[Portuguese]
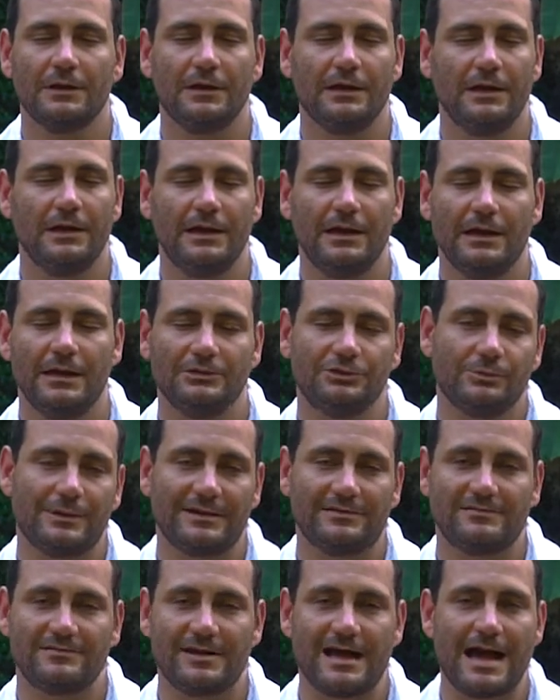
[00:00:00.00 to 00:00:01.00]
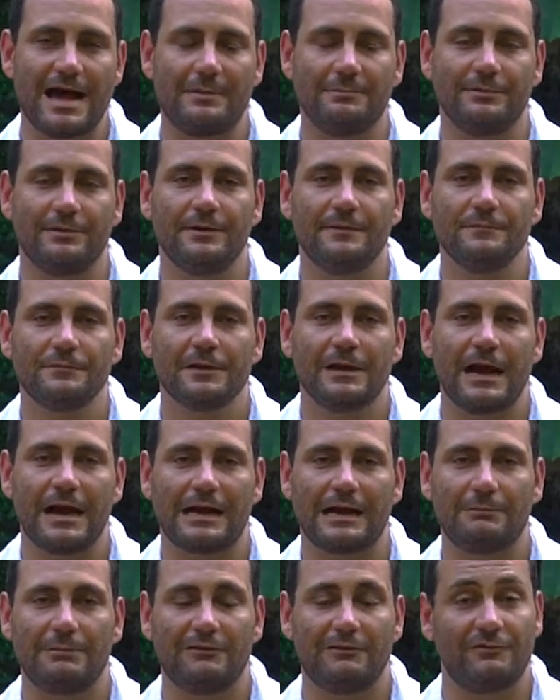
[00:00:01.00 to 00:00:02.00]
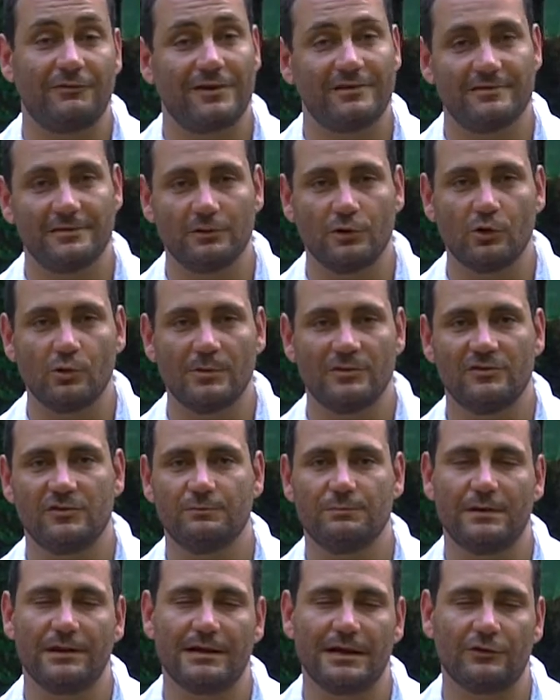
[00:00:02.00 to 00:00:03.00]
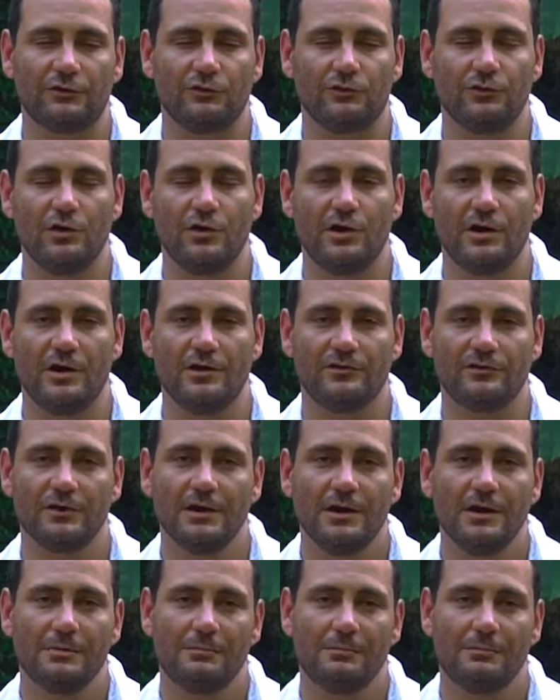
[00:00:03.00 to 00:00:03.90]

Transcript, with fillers: é, de WhatsApp acabava fazendo algumas explicações,